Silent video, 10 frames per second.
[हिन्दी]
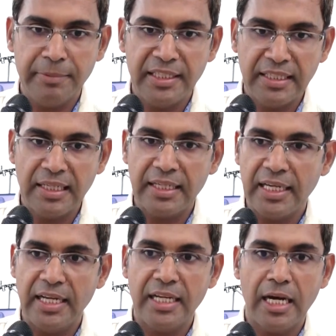में निकल के
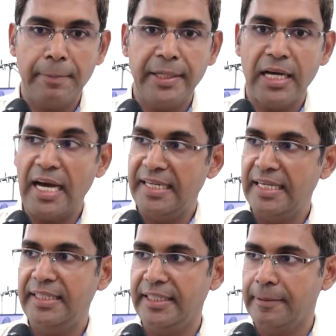आए यहाँ पे
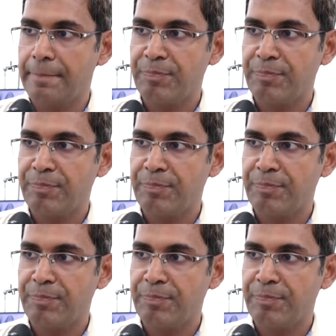आईएलडी